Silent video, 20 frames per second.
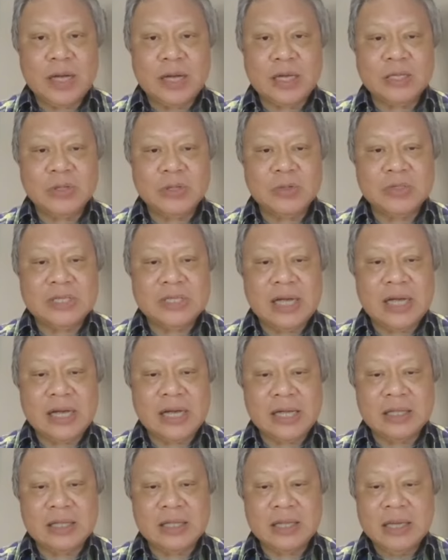itu sangat
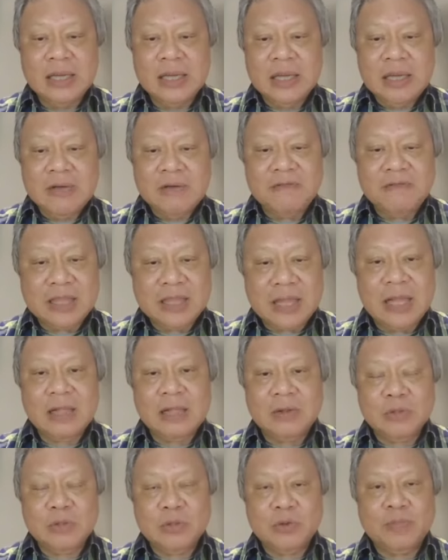vital
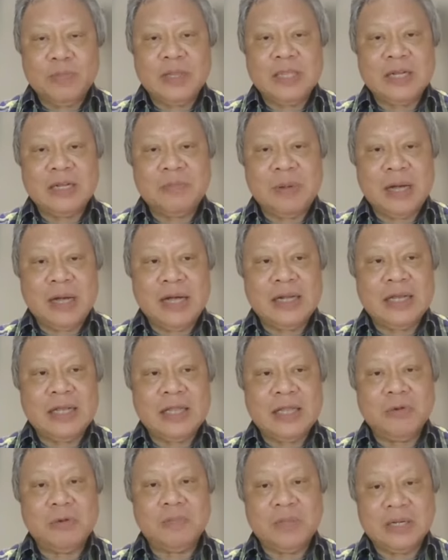untuk penerbangan
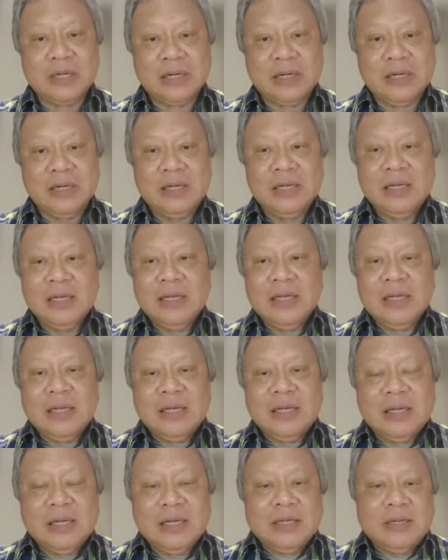helikopter
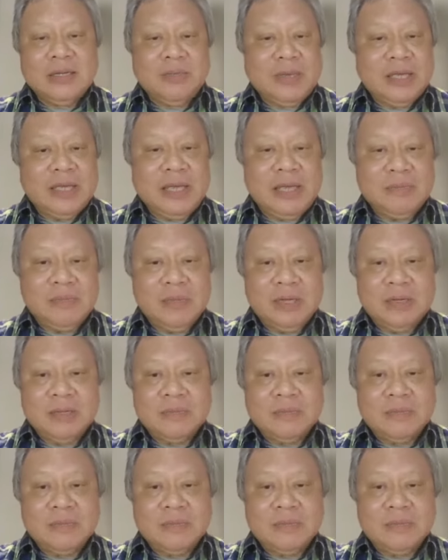Demikian, Mbak.